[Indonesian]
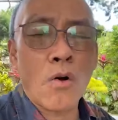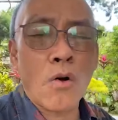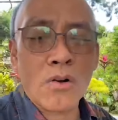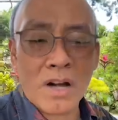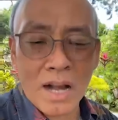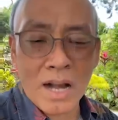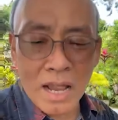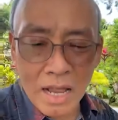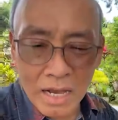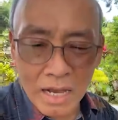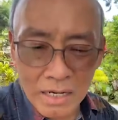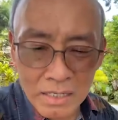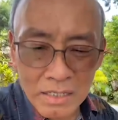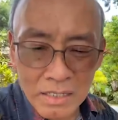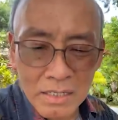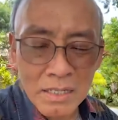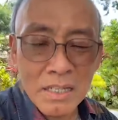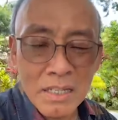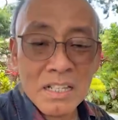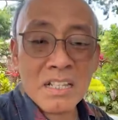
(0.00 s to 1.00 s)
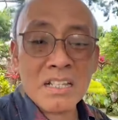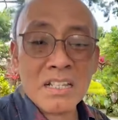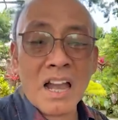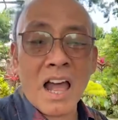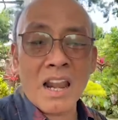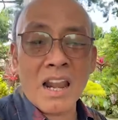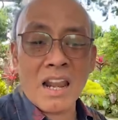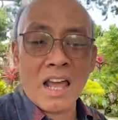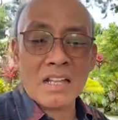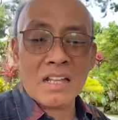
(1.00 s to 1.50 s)
orang,
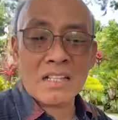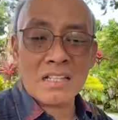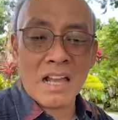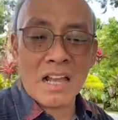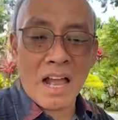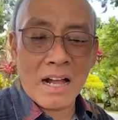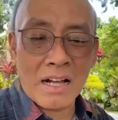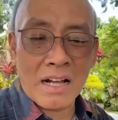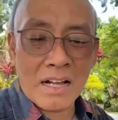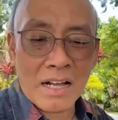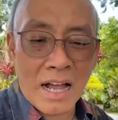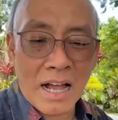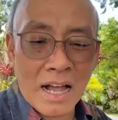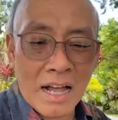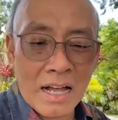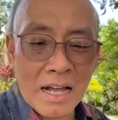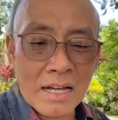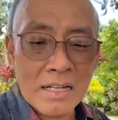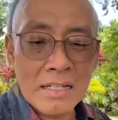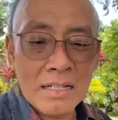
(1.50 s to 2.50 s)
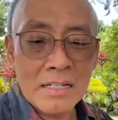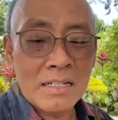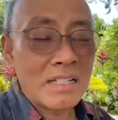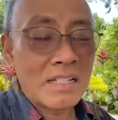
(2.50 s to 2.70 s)
salah sangka,